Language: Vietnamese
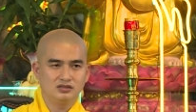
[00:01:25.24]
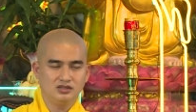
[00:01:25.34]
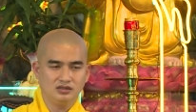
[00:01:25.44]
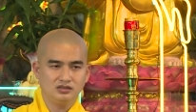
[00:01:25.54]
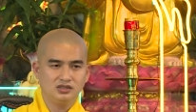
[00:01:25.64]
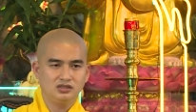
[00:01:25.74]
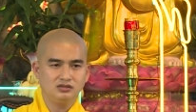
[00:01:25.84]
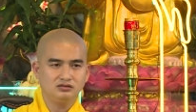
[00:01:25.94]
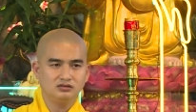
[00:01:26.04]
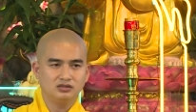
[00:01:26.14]
dẫn
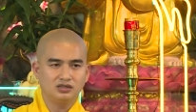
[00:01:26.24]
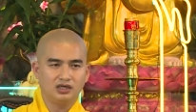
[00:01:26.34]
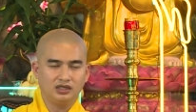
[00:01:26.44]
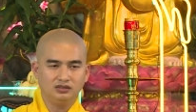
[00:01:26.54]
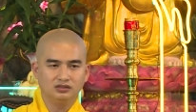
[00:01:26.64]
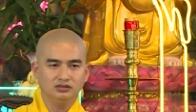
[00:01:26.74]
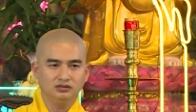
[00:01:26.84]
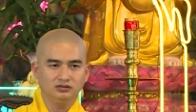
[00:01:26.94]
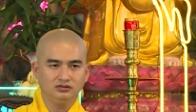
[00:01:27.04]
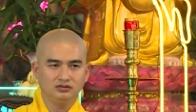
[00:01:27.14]
đến ảnh
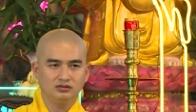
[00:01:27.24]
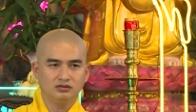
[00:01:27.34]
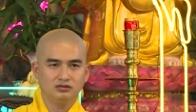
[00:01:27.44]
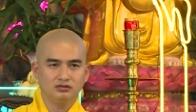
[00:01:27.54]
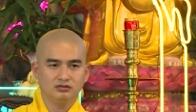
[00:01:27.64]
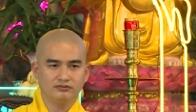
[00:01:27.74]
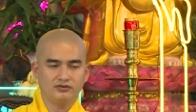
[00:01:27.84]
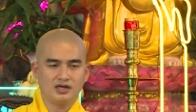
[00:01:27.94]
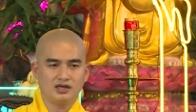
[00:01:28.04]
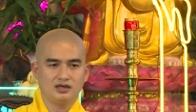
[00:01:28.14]
hưởng
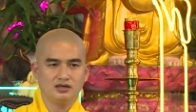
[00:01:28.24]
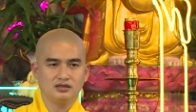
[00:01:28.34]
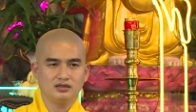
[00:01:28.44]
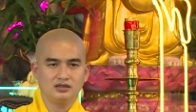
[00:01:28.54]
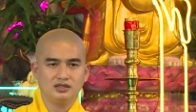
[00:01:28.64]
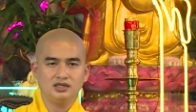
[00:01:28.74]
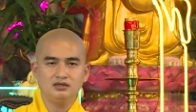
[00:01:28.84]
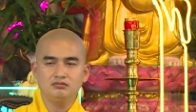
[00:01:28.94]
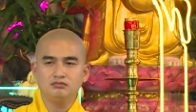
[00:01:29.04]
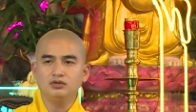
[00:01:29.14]
và
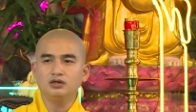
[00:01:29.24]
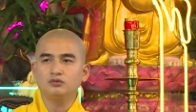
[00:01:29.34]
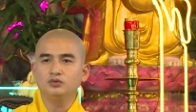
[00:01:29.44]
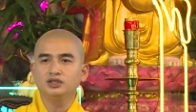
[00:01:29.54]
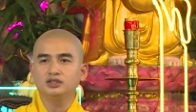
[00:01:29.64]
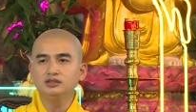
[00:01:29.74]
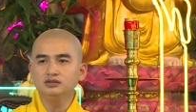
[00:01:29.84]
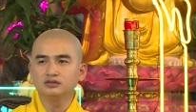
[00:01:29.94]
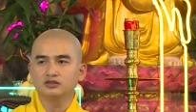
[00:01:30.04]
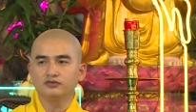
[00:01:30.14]
gây mất uy
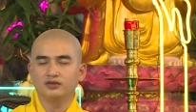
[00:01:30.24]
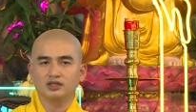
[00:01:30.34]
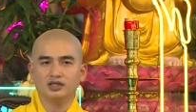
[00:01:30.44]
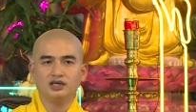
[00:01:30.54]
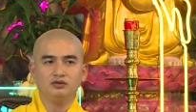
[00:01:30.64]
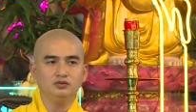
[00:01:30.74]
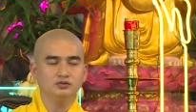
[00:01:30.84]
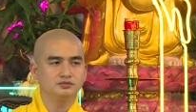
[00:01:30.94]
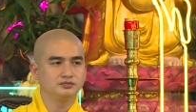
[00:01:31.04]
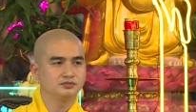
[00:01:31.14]
tín của Phật giáo
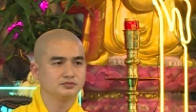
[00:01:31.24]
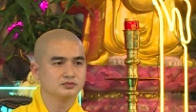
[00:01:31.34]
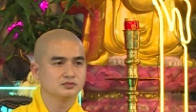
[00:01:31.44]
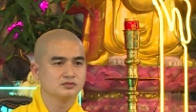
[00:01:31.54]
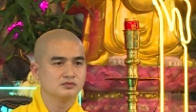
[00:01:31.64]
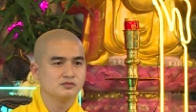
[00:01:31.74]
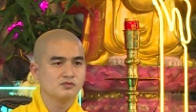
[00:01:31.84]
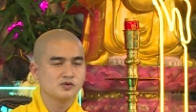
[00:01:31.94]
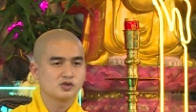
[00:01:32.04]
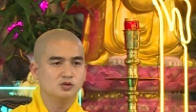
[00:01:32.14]

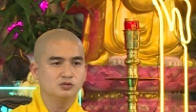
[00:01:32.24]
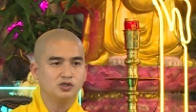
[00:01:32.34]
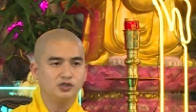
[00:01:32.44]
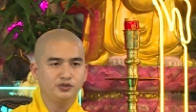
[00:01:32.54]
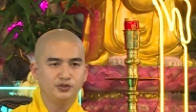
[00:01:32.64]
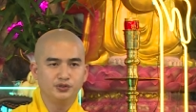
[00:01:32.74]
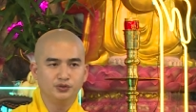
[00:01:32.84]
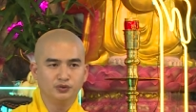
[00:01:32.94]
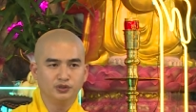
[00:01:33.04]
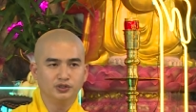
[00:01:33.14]
cũng có
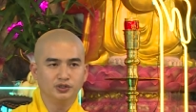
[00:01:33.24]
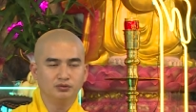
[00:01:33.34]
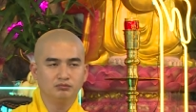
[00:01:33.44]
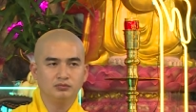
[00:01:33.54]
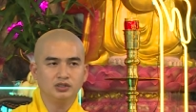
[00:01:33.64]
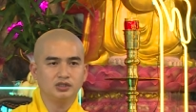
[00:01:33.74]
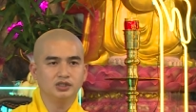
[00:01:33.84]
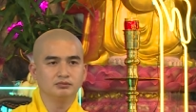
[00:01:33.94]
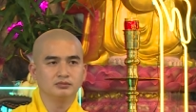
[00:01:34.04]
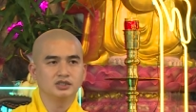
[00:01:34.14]
nhiều người mất
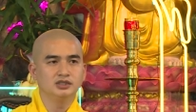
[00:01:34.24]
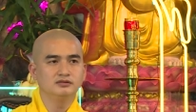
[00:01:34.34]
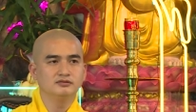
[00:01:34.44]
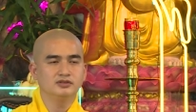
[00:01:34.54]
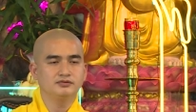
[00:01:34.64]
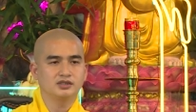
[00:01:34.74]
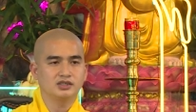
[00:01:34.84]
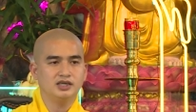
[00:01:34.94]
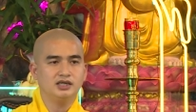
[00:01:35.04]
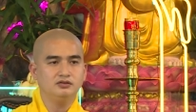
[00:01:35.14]
niềm tin với Phật
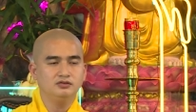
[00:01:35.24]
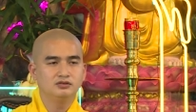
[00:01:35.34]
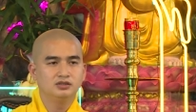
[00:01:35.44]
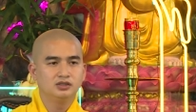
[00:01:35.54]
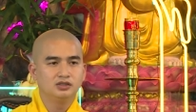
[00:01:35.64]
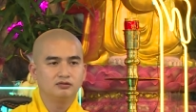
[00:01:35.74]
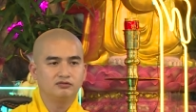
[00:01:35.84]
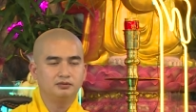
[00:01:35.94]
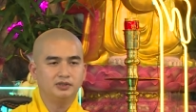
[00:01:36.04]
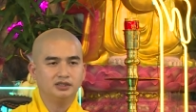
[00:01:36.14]
giáo
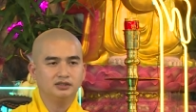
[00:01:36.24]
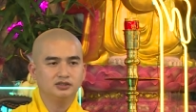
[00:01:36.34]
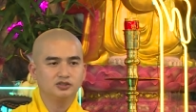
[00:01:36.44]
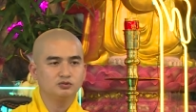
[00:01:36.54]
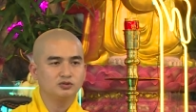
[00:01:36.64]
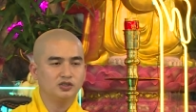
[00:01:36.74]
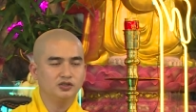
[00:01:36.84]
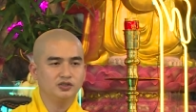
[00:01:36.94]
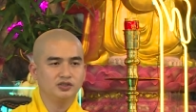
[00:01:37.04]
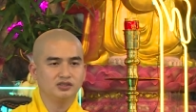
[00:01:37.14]
và bản thân chúng
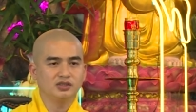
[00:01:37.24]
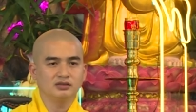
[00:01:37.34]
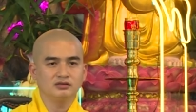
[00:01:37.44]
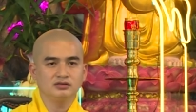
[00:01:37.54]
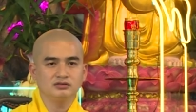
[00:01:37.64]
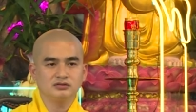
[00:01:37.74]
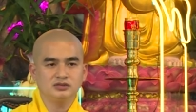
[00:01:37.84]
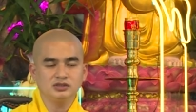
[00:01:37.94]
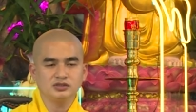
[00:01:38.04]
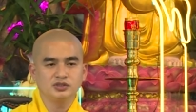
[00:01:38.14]
tôi nhận
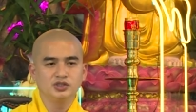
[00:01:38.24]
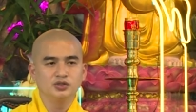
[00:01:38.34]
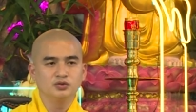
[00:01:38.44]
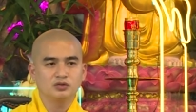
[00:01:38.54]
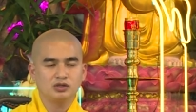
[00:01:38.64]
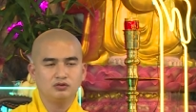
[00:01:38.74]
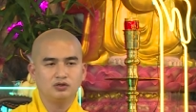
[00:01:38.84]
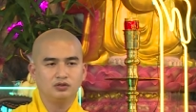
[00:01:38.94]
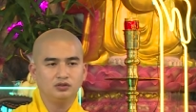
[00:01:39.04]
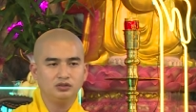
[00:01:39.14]
rất nhiều câu
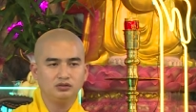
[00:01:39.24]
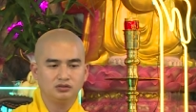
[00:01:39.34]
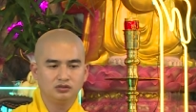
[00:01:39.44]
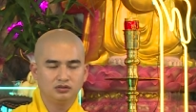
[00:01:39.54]
hỏi